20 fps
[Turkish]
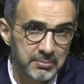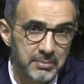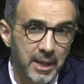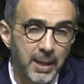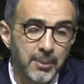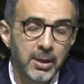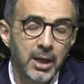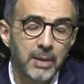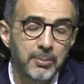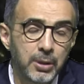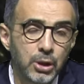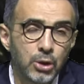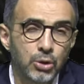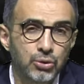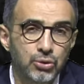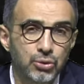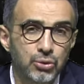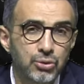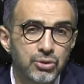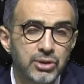Ama
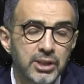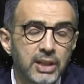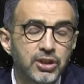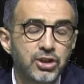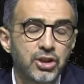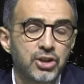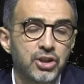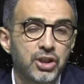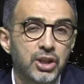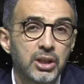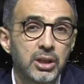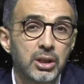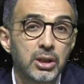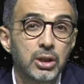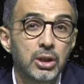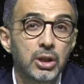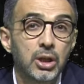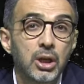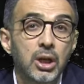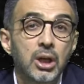biliyorsunuz saç işi,
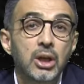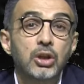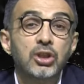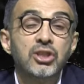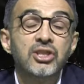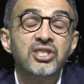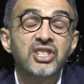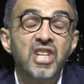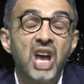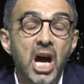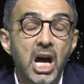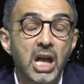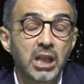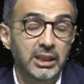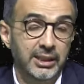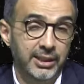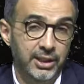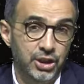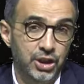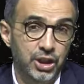
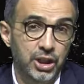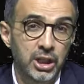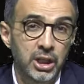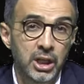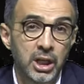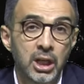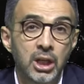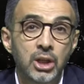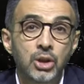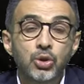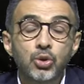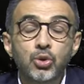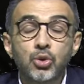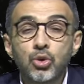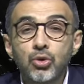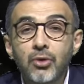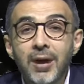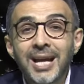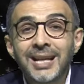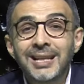sağlık işi
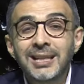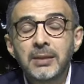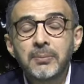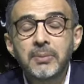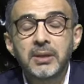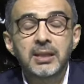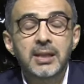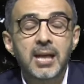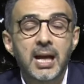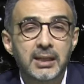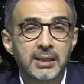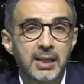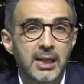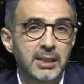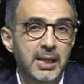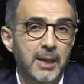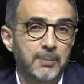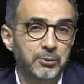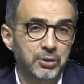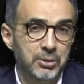güvenli bir yerden
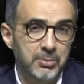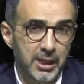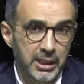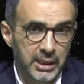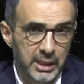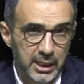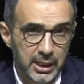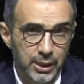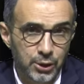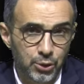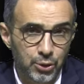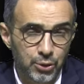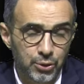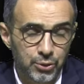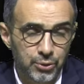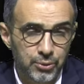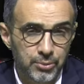yaptırmak gerekiyor.